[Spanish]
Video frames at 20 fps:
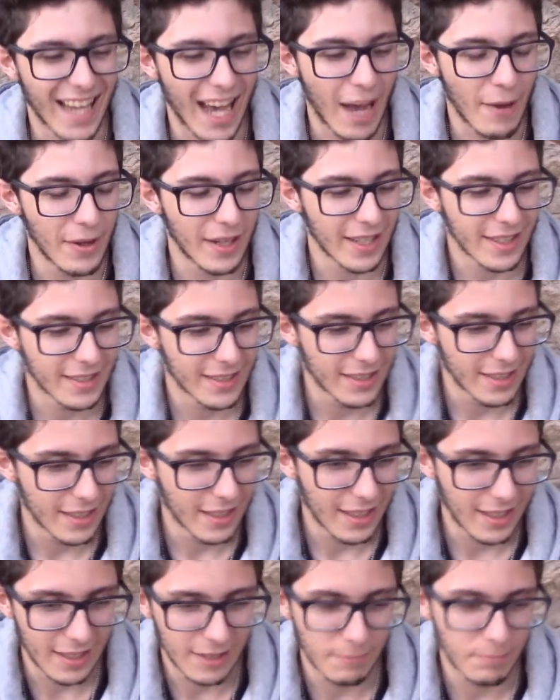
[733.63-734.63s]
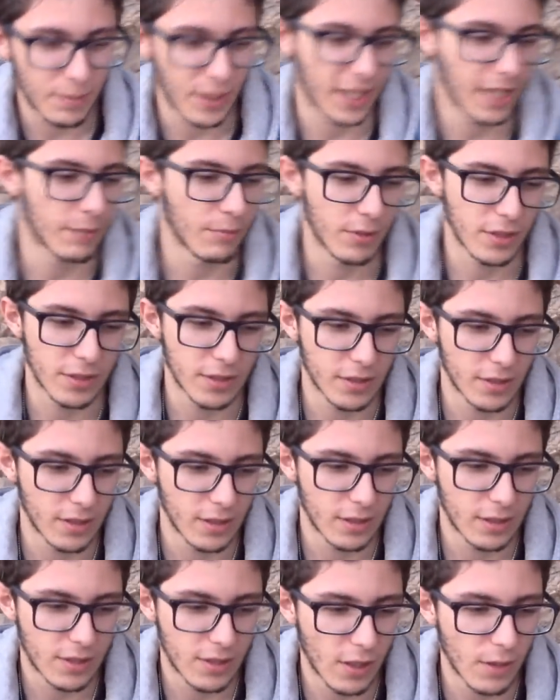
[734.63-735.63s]
a ver, por ejemplo,
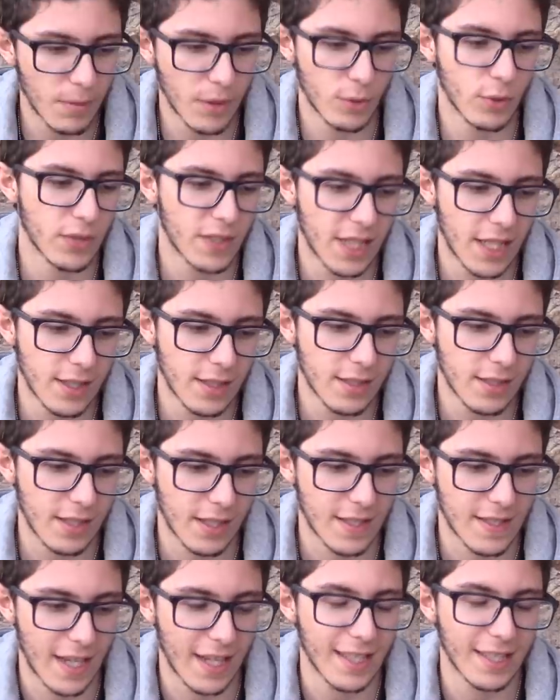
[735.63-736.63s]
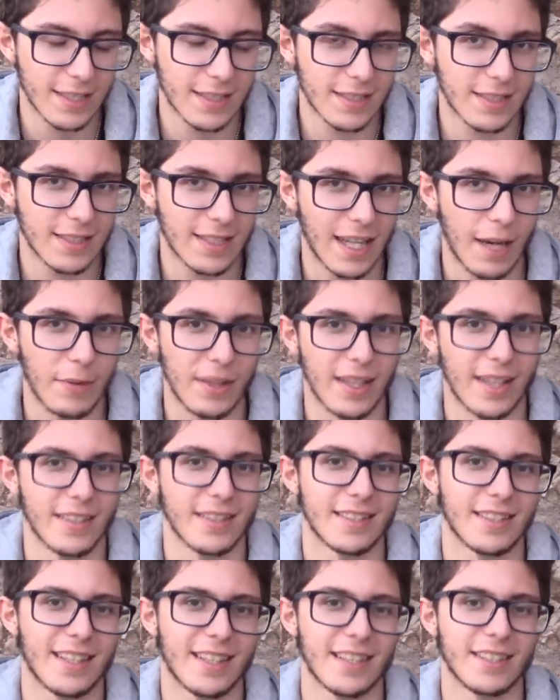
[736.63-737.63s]
solo me gustan si están en
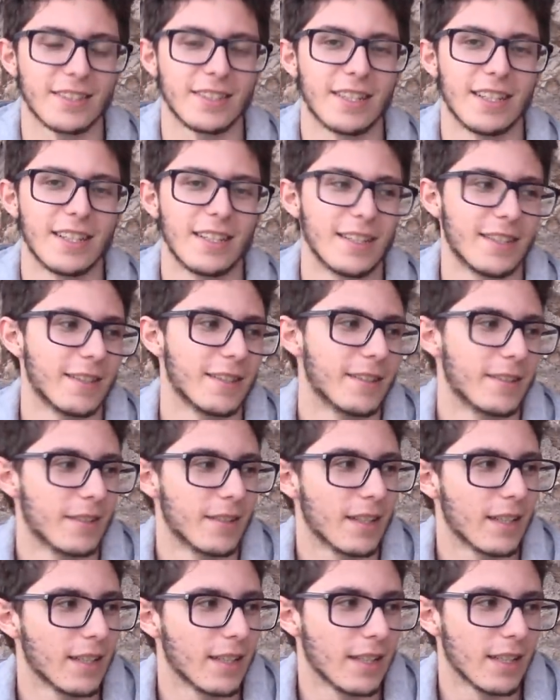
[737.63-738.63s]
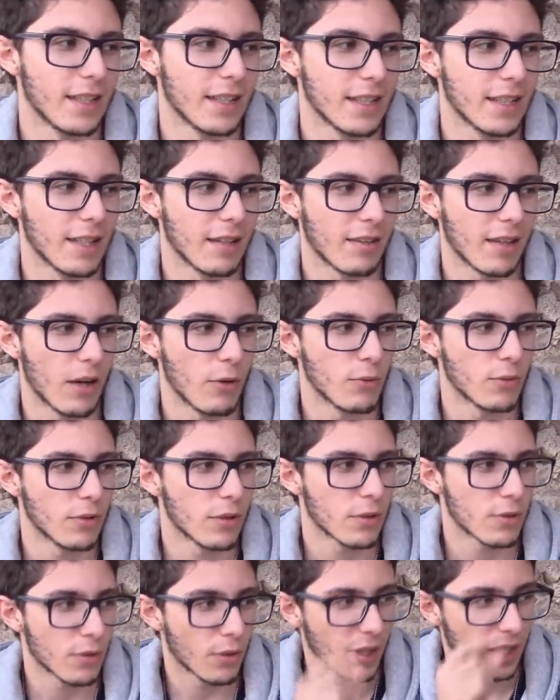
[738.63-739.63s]
cavidades, creo. Y quizá
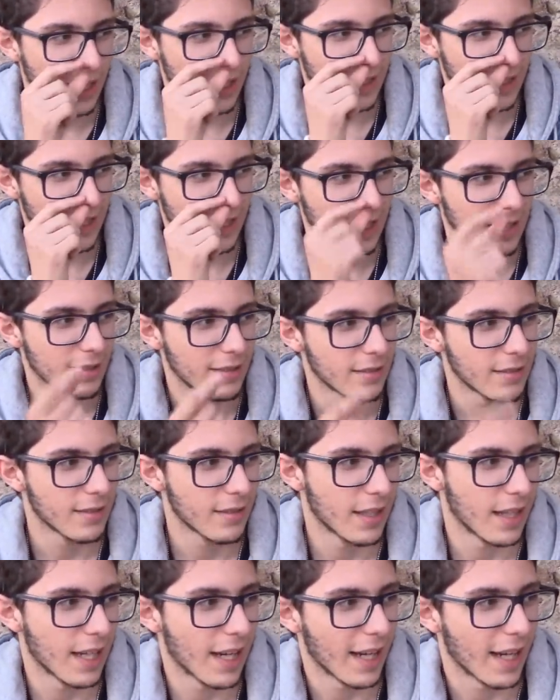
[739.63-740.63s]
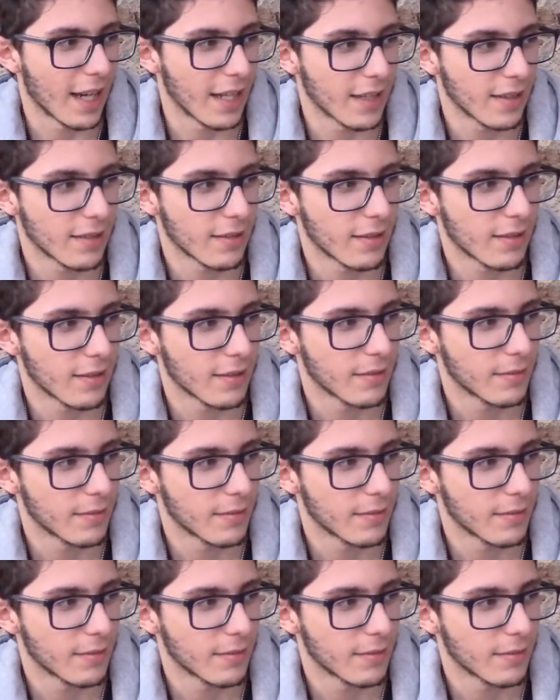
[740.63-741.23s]
uno sugerente en, el la nariz.